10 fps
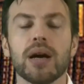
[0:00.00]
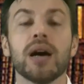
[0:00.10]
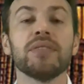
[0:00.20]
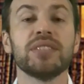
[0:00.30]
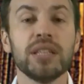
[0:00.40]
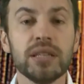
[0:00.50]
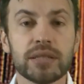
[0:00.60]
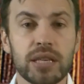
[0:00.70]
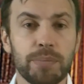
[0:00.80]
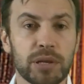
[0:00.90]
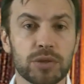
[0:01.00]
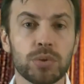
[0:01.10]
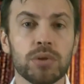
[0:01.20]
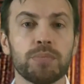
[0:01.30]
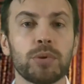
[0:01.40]
Австрийский
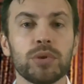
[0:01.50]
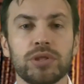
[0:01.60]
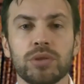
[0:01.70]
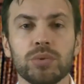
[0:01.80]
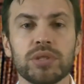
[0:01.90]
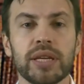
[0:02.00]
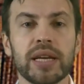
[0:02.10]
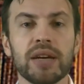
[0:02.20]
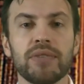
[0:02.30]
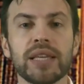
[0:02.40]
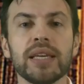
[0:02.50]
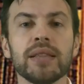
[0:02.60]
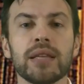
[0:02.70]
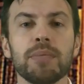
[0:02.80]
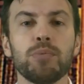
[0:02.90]
посол просит у царя
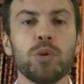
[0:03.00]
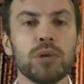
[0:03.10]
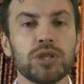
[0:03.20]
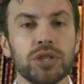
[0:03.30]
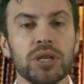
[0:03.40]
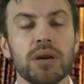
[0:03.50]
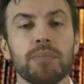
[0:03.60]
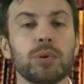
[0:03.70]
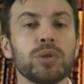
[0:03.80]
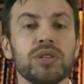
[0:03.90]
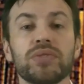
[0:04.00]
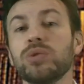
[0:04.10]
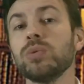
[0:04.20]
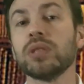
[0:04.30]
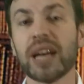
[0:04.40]
военной помощи против
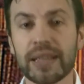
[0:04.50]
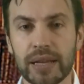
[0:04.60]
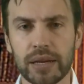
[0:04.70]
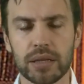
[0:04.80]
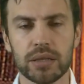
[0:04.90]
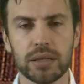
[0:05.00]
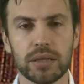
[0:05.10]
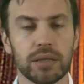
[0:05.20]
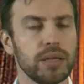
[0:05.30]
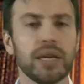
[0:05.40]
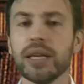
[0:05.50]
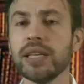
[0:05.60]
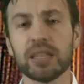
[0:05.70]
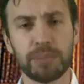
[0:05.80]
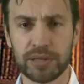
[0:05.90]
султана. Эй,
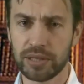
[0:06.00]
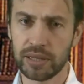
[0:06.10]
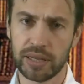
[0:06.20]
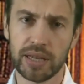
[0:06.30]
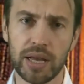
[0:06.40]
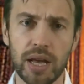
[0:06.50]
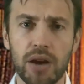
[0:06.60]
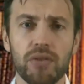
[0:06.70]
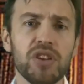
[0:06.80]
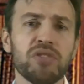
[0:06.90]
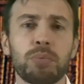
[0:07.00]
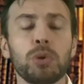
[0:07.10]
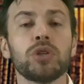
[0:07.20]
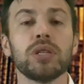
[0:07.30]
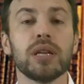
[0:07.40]
нет, пацаны, вы в
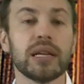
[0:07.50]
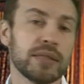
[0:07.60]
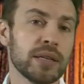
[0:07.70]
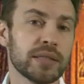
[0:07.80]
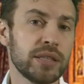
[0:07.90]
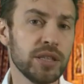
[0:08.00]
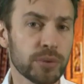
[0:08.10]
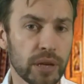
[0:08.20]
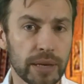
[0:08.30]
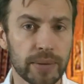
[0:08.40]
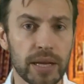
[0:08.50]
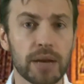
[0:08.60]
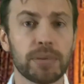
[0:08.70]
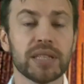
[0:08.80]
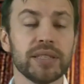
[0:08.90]
прошлый раз нас кинули.
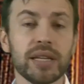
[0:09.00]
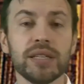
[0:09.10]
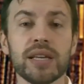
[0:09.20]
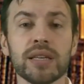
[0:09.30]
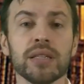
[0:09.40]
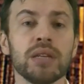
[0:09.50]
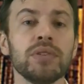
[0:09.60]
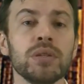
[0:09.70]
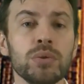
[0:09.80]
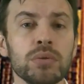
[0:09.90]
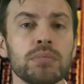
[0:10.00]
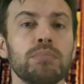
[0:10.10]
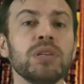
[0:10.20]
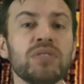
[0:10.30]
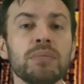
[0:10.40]
Просили деньги на войну,
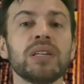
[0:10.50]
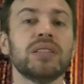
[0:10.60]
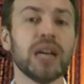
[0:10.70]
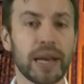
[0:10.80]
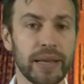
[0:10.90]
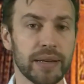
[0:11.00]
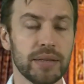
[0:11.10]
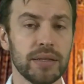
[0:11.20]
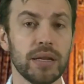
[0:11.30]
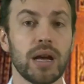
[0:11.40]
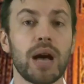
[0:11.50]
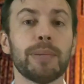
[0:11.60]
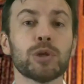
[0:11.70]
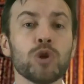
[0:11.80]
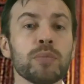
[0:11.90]
мы вам их дали. А
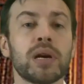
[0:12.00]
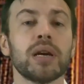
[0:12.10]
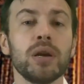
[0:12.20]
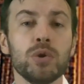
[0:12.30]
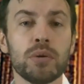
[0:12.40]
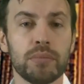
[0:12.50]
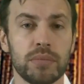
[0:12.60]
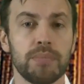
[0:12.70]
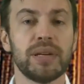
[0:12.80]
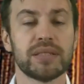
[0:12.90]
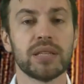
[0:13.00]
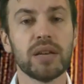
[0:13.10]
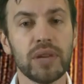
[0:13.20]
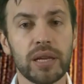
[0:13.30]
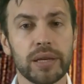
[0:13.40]
потом королем
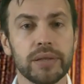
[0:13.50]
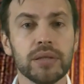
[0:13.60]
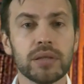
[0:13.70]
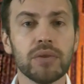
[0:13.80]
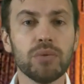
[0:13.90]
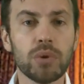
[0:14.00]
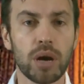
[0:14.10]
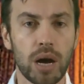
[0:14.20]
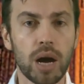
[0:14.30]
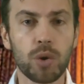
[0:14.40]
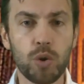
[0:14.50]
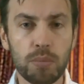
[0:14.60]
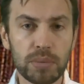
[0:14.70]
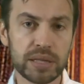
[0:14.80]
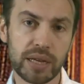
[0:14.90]
поставили не того, о ком
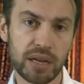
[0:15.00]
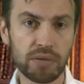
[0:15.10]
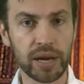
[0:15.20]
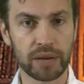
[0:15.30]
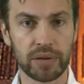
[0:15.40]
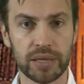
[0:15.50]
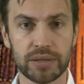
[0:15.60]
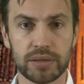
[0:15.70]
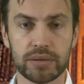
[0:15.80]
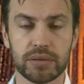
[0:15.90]
мы договаривались.